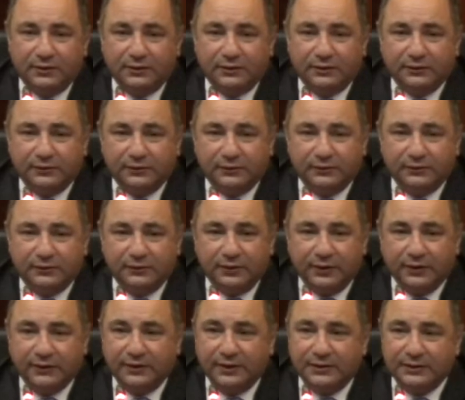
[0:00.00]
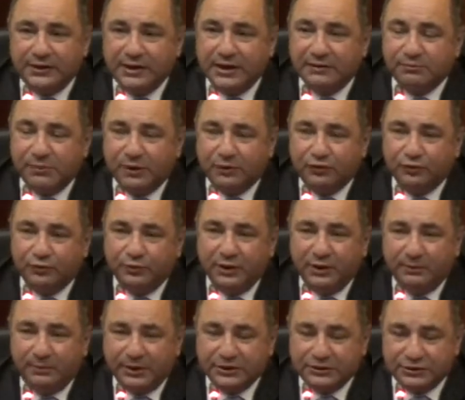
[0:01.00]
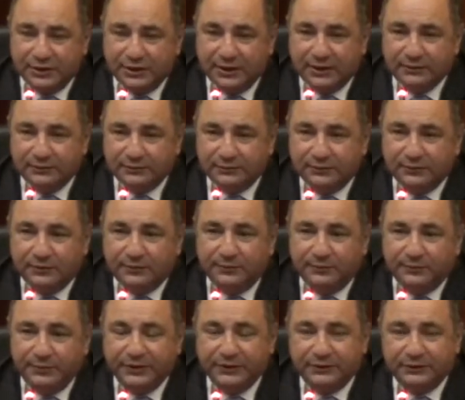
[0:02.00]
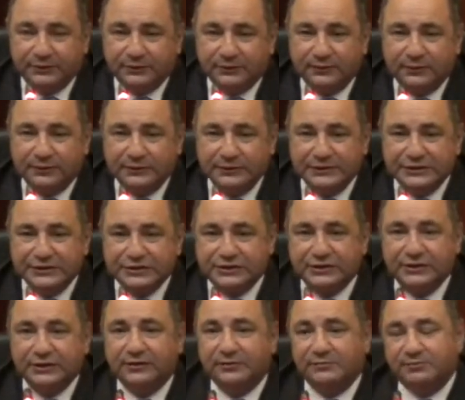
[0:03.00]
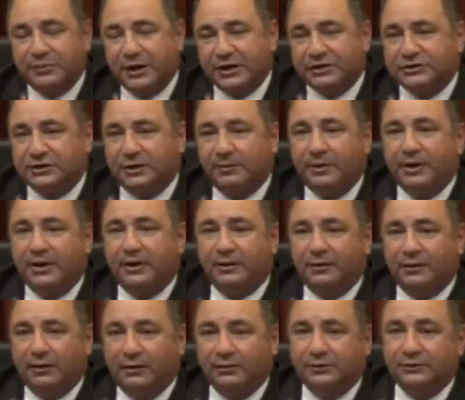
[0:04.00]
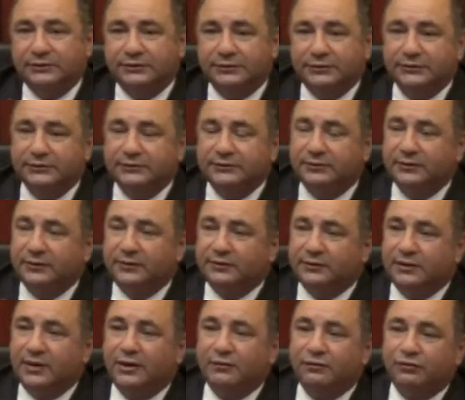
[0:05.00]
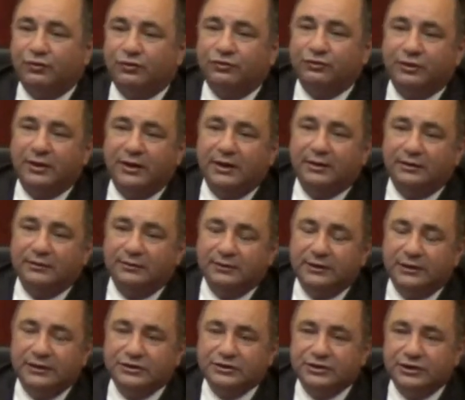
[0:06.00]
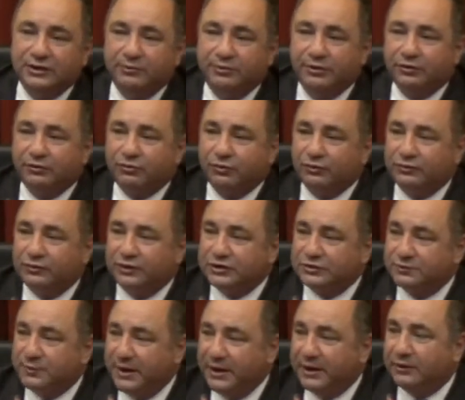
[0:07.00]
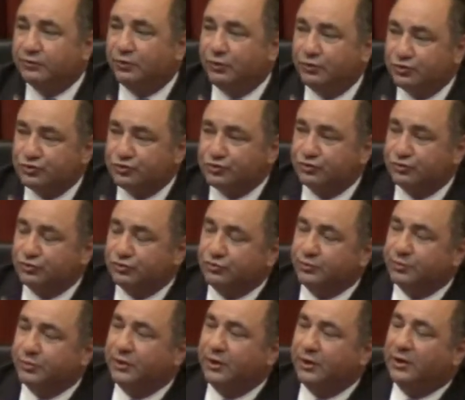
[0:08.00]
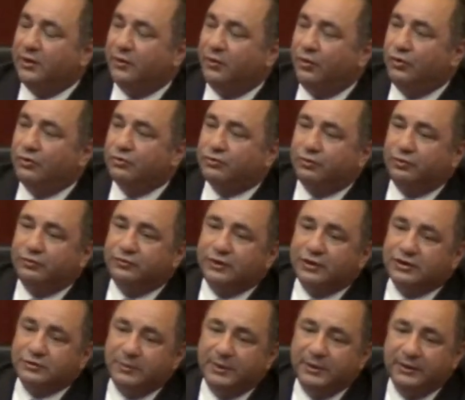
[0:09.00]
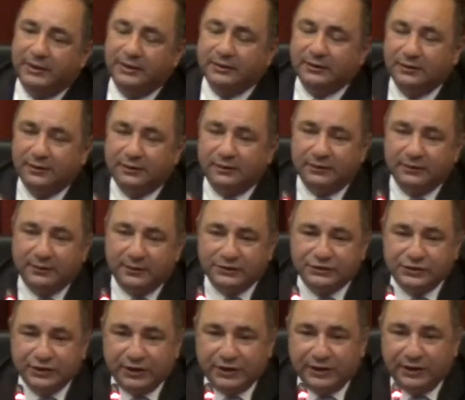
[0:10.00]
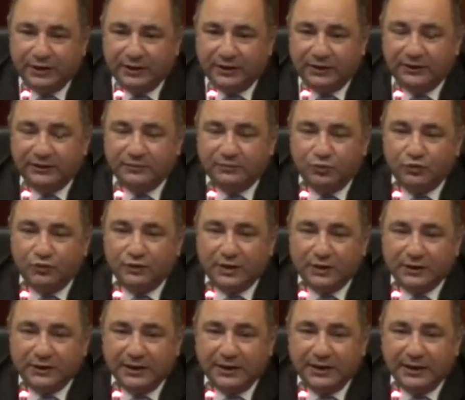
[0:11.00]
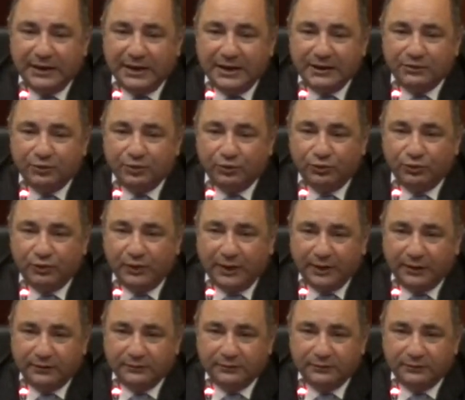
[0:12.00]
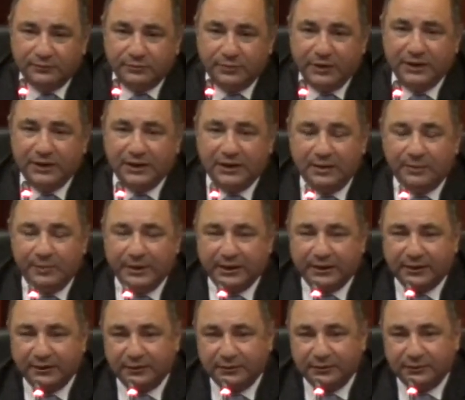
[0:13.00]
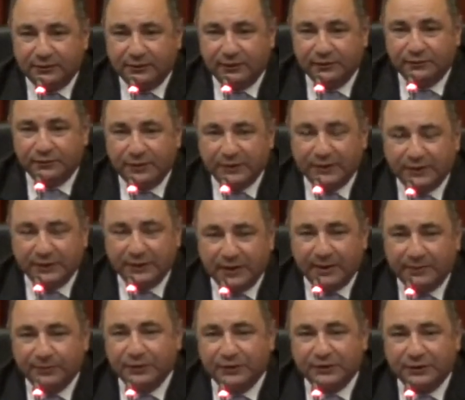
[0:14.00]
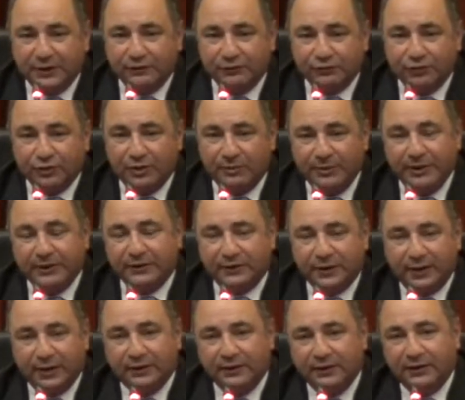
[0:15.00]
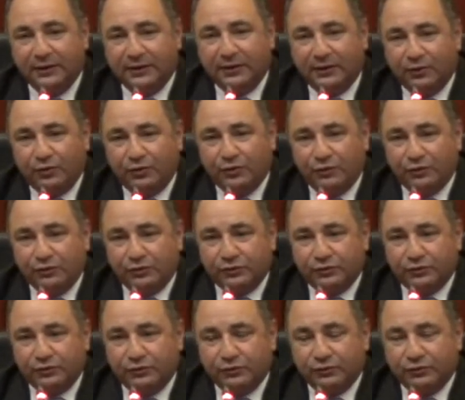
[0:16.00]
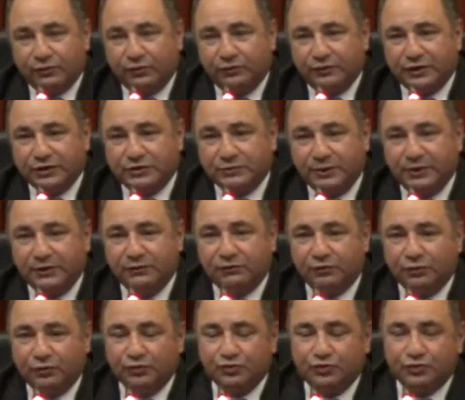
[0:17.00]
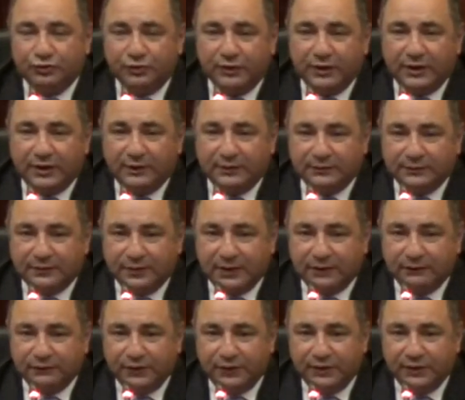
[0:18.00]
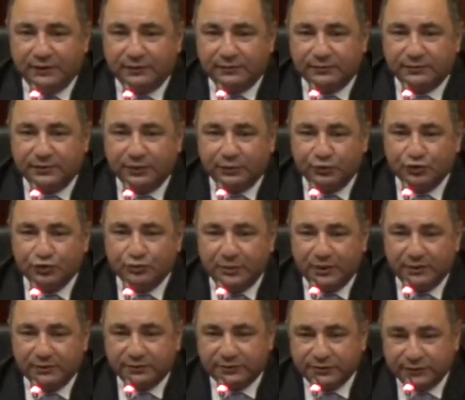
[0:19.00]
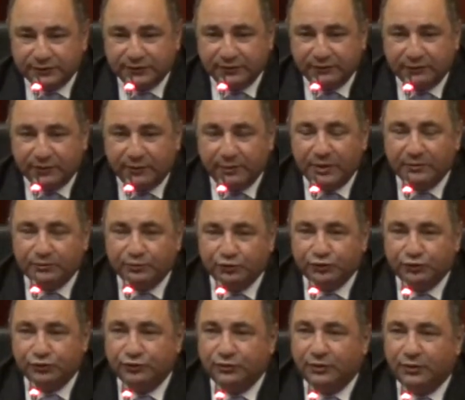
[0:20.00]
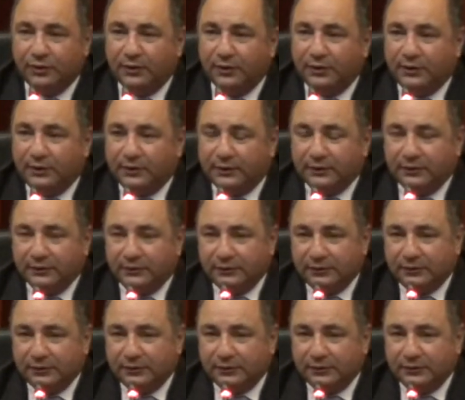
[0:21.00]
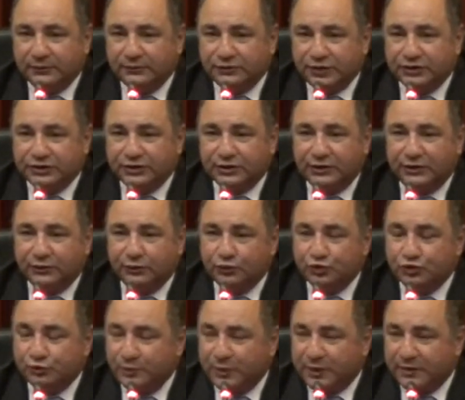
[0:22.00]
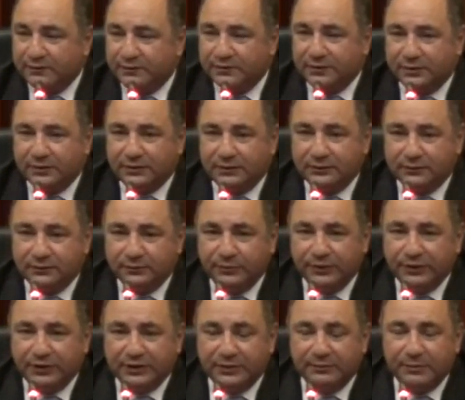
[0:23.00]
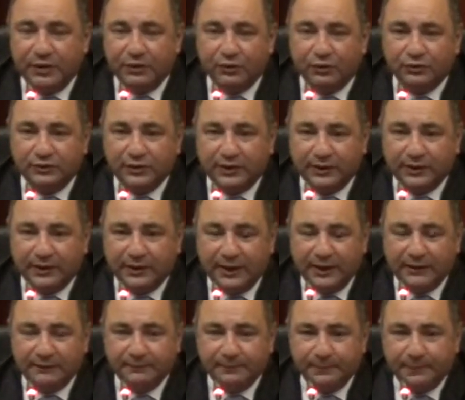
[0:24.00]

e, ya da niyet mektubuyla başlayan bir ilişki başlama ağını daha sonra ilişkiyi bir sözleşmeye dönüştürüp o sözleşmenin içeriğini müzakereler yoluyla belirlemek hizmetini yaptıktan sonra bir de o sözleşmenin sonucunda taraflar arasında uyuşmazlık çıktığı zaman bunun e, çeşitli uyuşmazlık bitirme yollarıyla